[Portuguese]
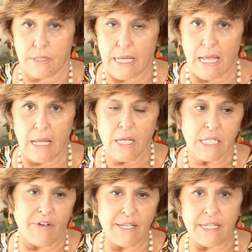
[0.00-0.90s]
tá?
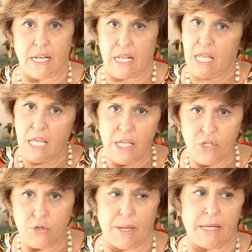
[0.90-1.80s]
Você vai ser
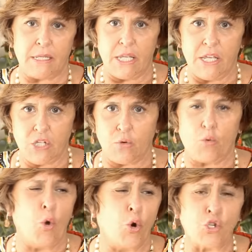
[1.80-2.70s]
isto mais isto,
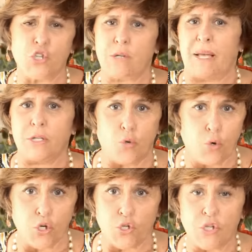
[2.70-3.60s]
cursos e mais
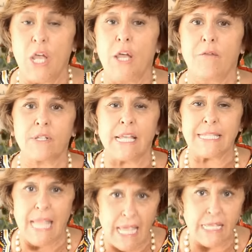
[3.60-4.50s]
cursos. Você
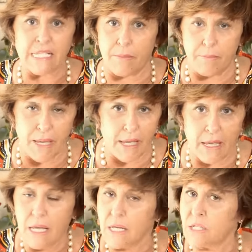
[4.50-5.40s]
tem que saber
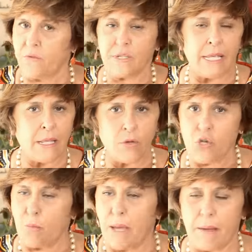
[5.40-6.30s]
que se você não
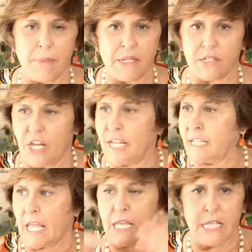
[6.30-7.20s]
souber mexer em
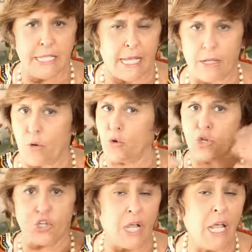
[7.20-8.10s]
TI,
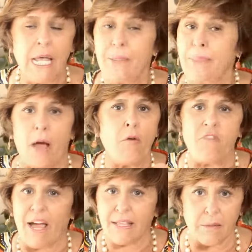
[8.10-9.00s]
tecnologia, não
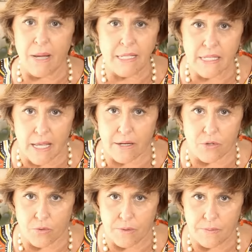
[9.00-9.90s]
vai dar mais
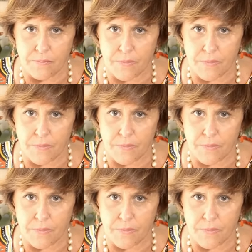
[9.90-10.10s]
certo,